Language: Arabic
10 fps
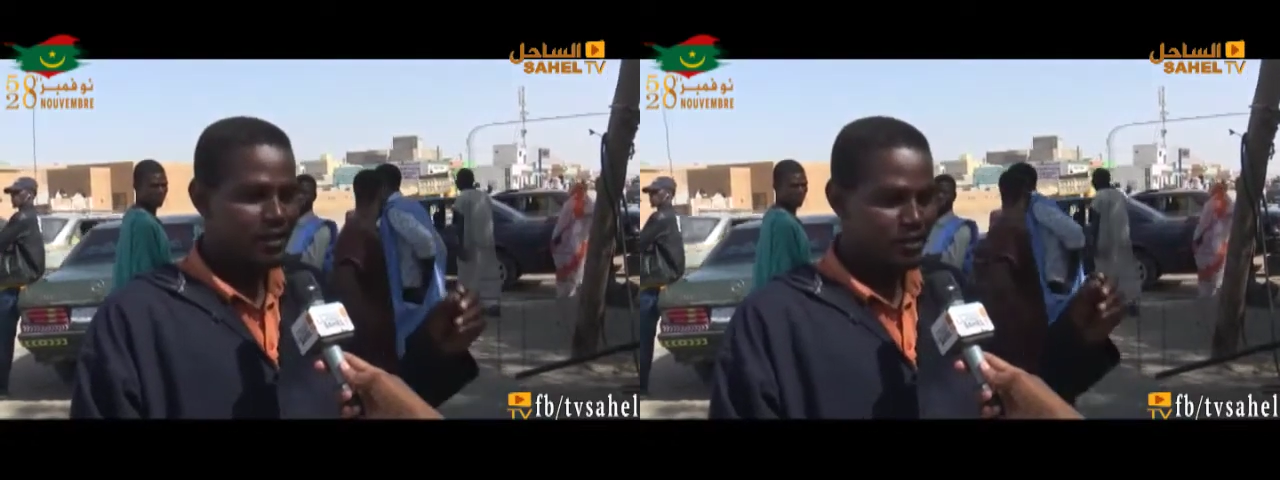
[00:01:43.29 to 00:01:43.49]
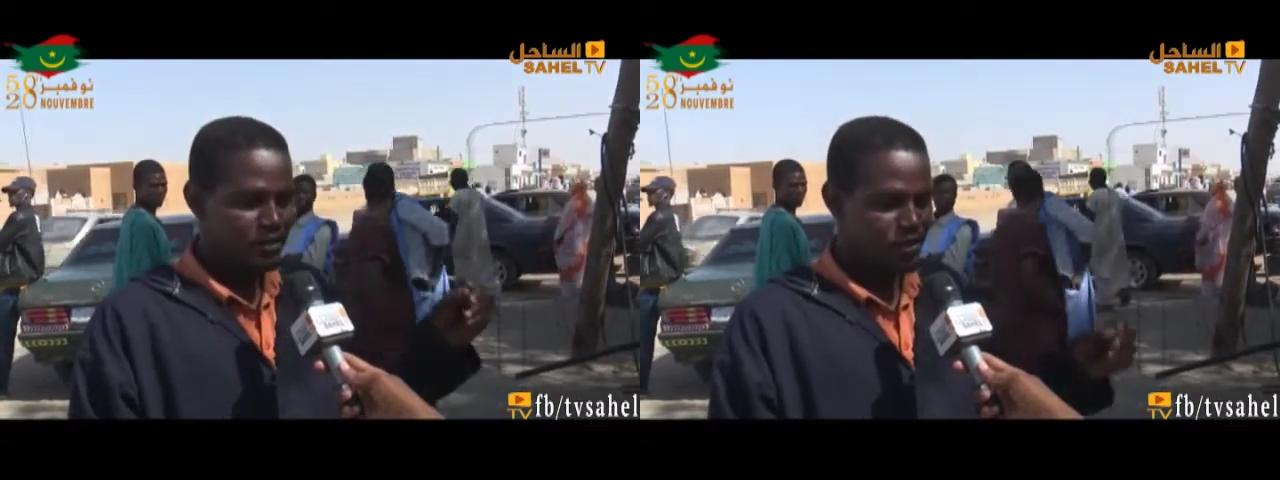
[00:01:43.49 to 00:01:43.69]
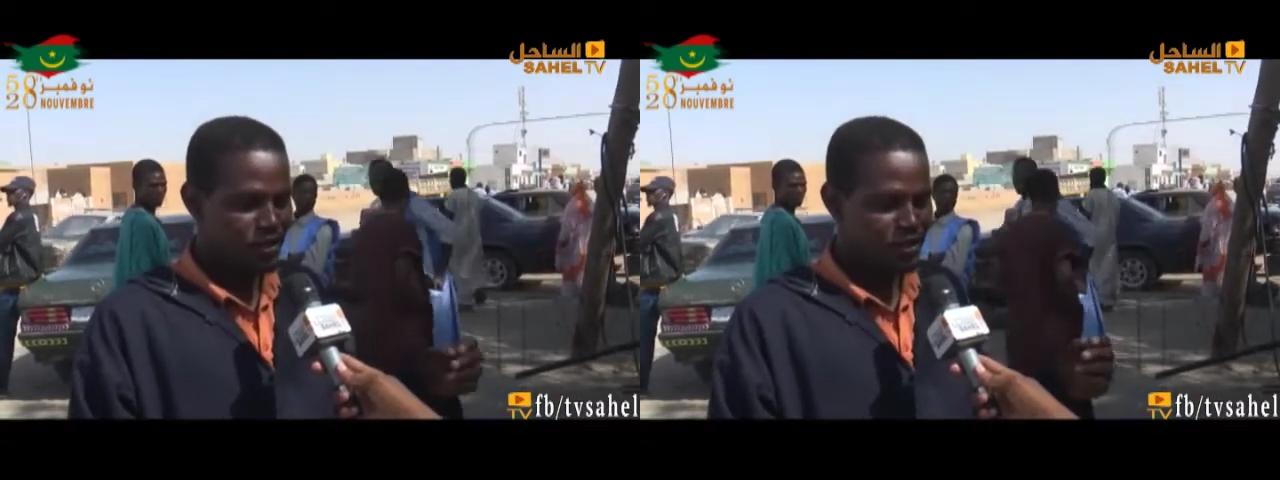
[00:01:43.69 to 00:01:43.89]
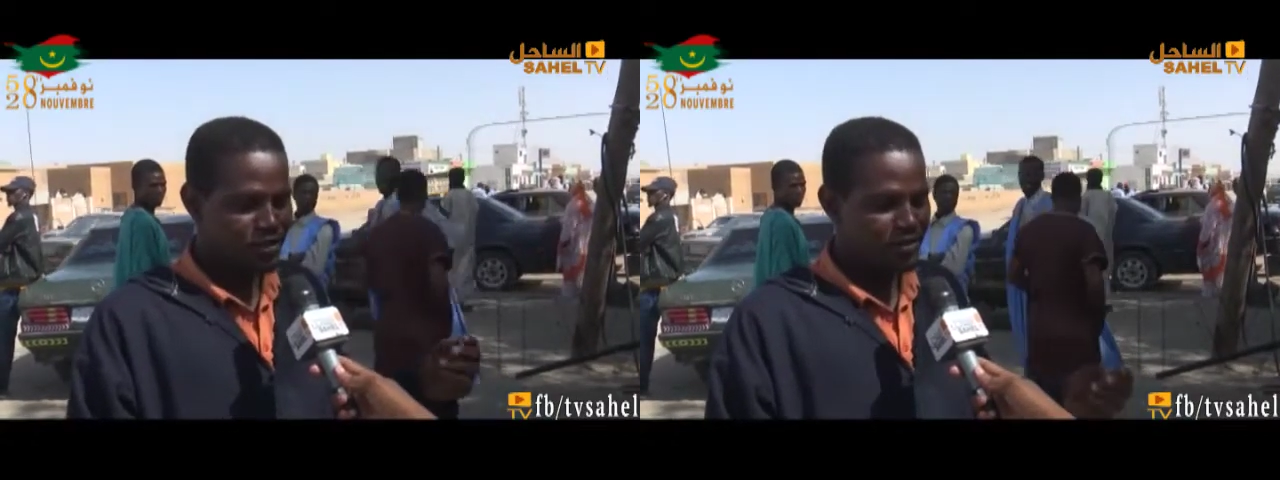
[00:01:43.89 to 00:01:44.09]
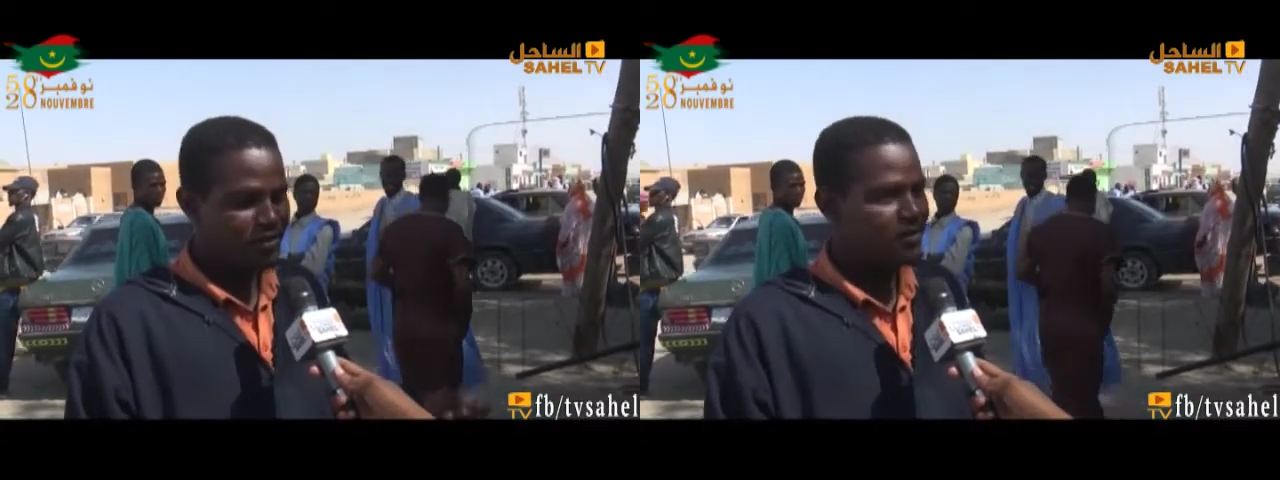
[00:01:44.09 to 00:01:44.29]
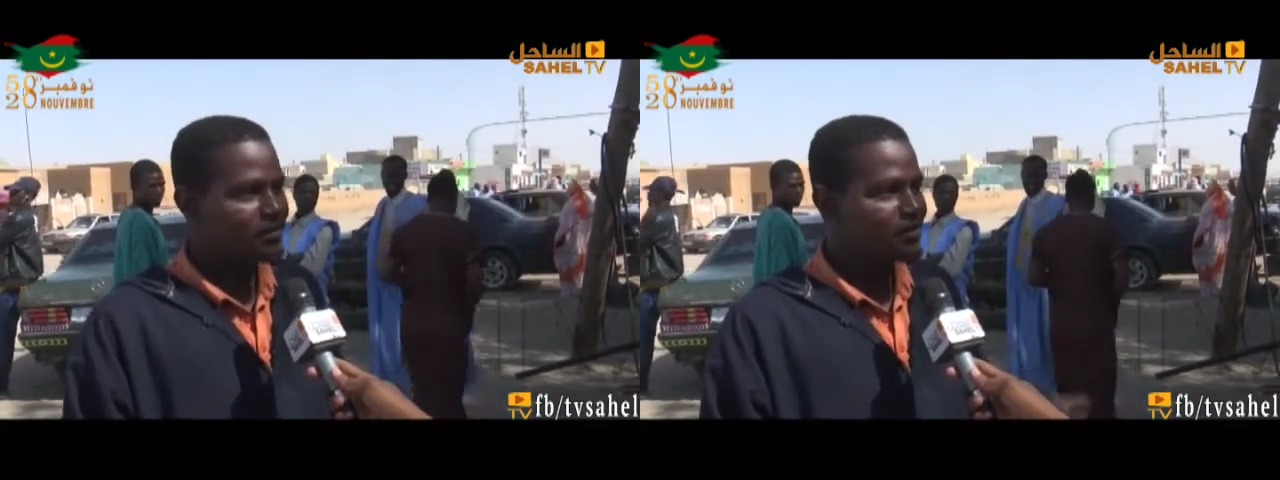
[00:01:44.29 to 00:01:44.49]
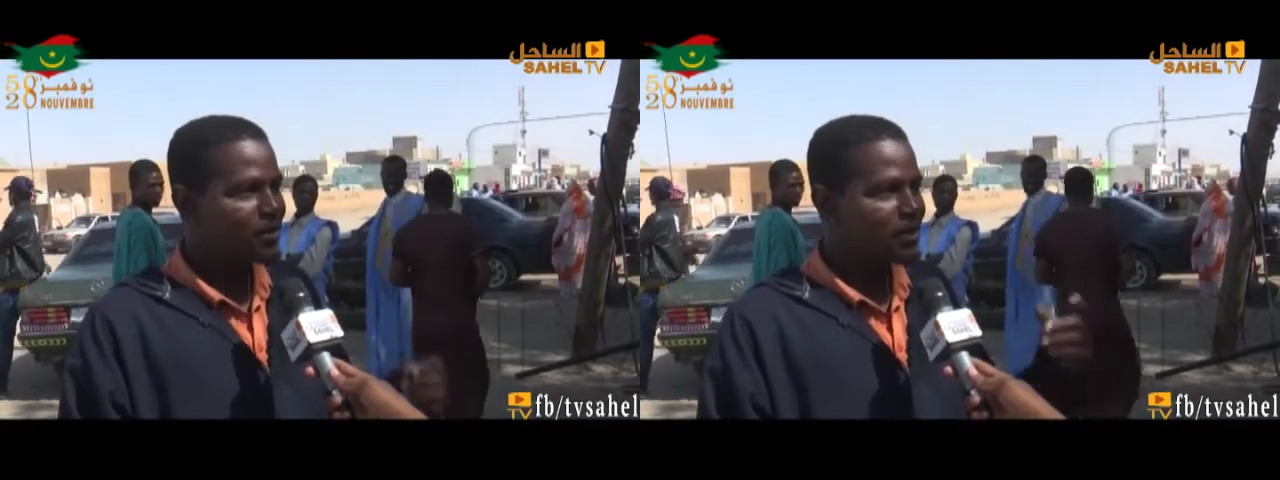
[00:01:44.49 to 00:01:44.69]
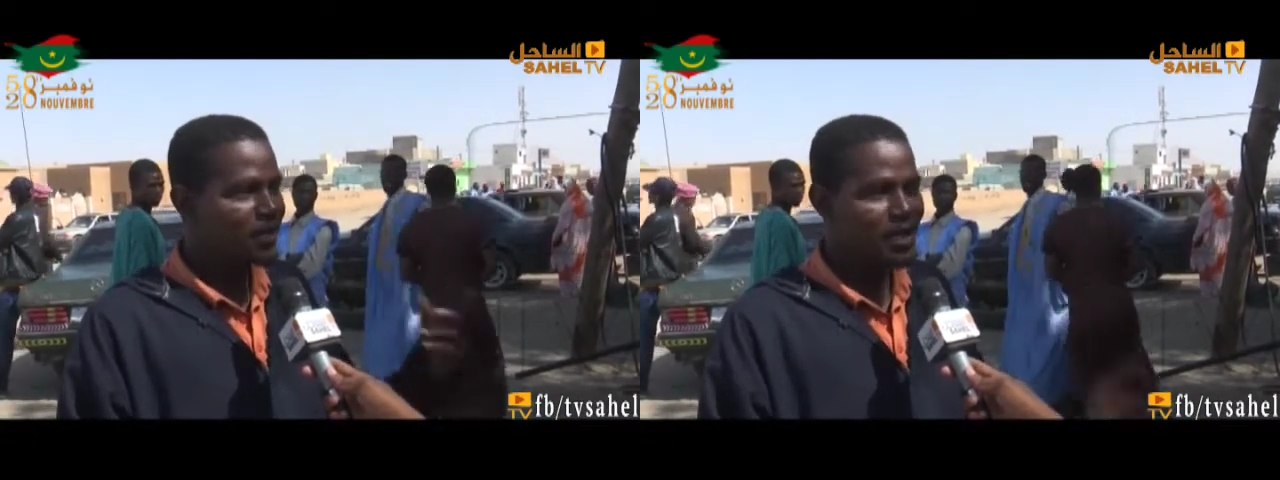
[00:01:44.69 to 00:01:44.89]
يزيد
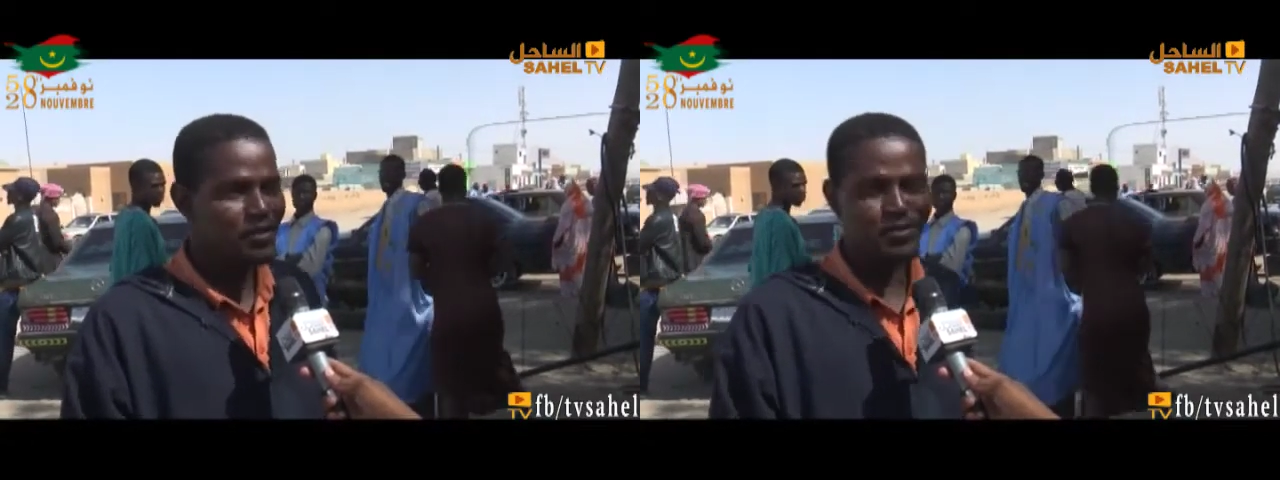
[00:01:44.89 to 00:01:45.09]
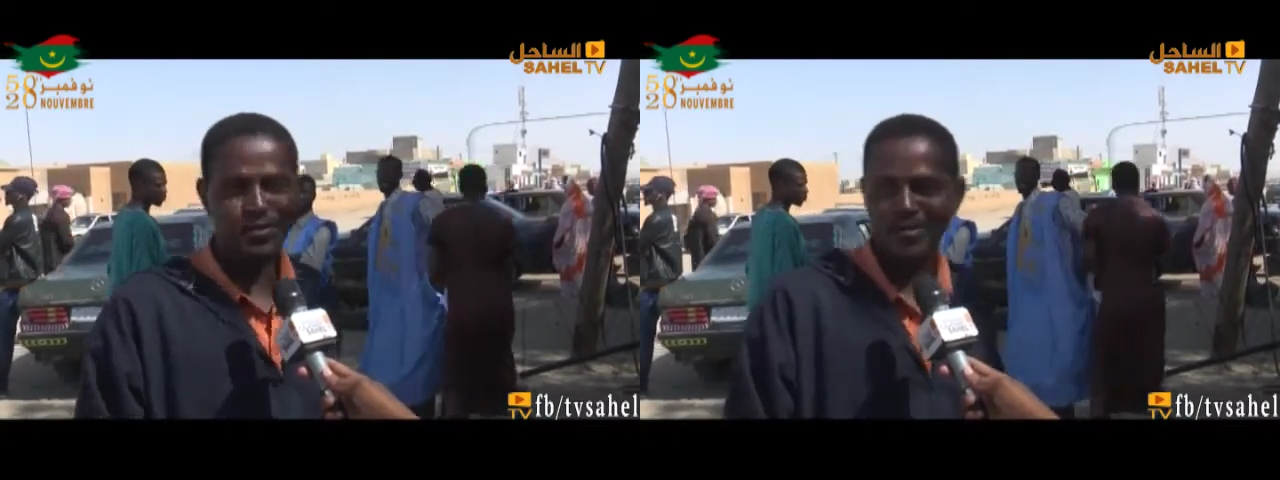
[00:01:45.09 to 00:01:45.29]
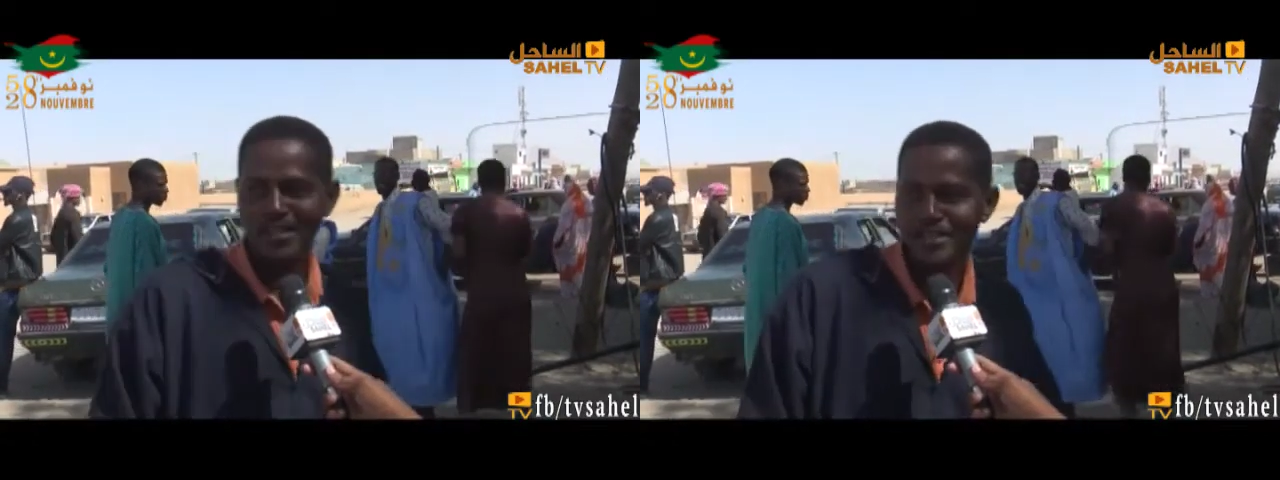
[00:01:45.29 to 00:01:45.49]
من اخلاصه